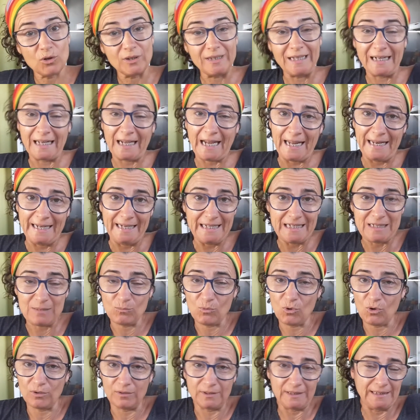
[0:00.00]
del
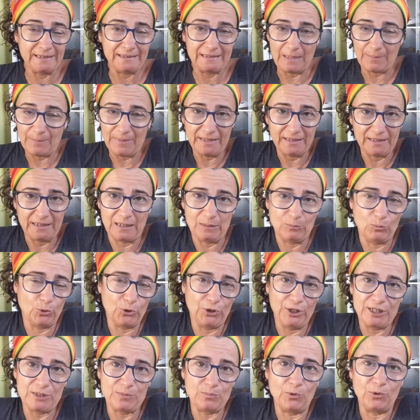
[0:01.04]
jainismo y también del
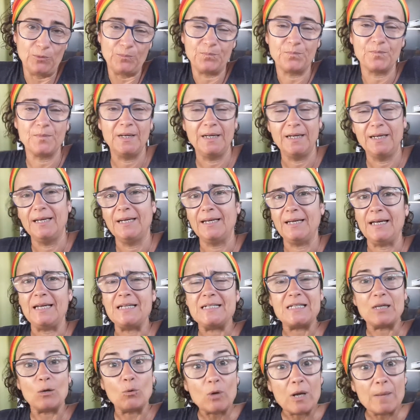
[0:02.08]
budismo. Eh,
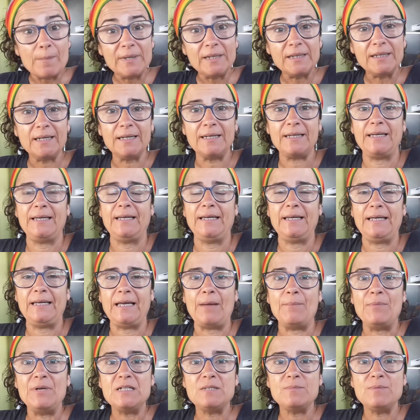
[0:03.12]
seguramente que
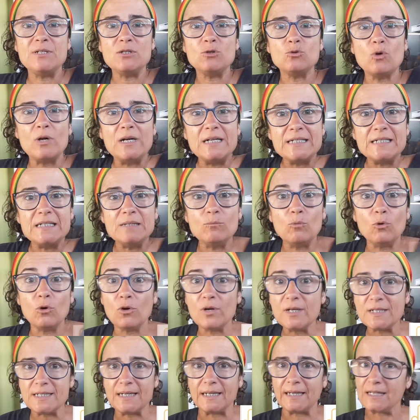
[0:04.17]
habéis visto el símbolo
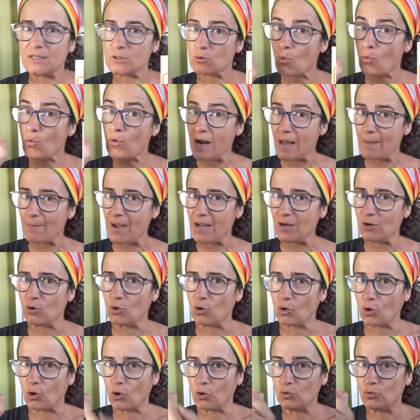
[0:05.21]
ese, que es una
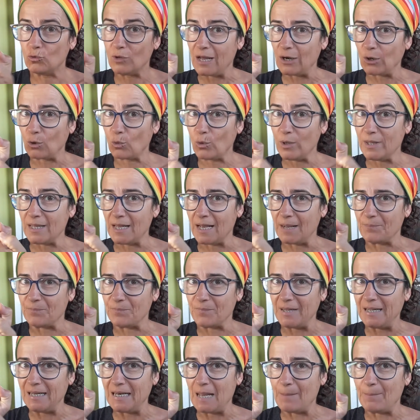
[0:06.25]
mano con una rueda
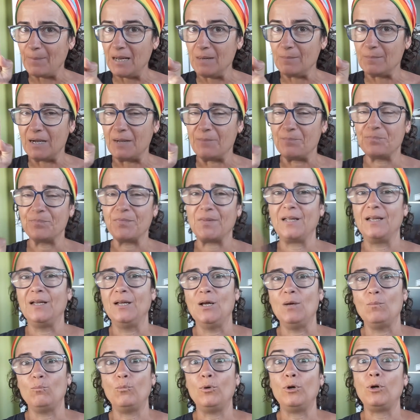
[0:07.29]
en la palma.
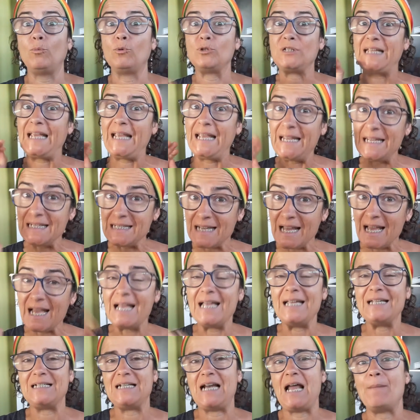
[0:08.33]
Bueno, pues esa
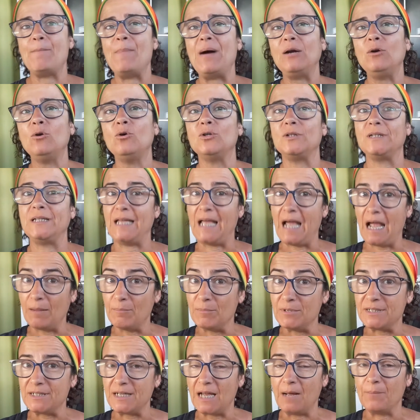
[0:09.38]
es la mano de
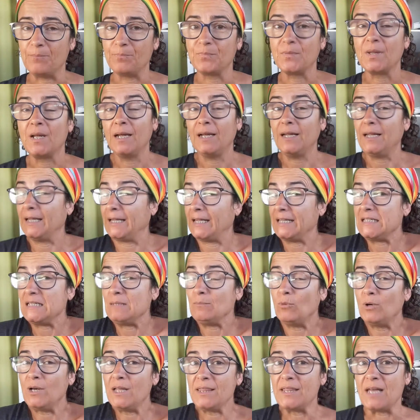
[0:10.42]
Ainsa. ¿Y qué
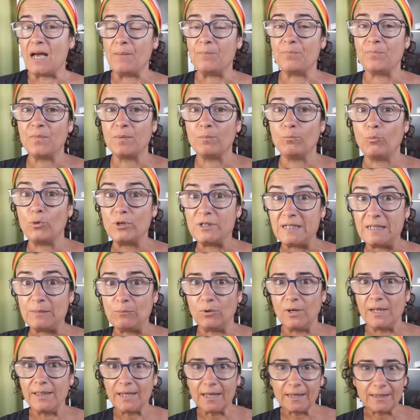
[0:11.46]
simboliza? Pues
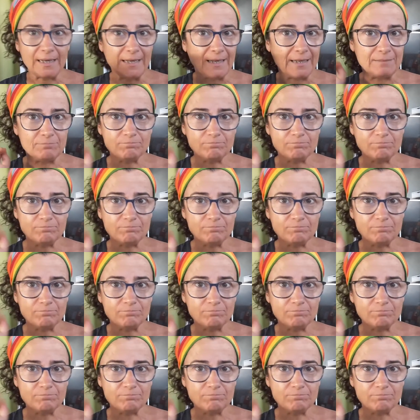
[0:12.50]
simboliza que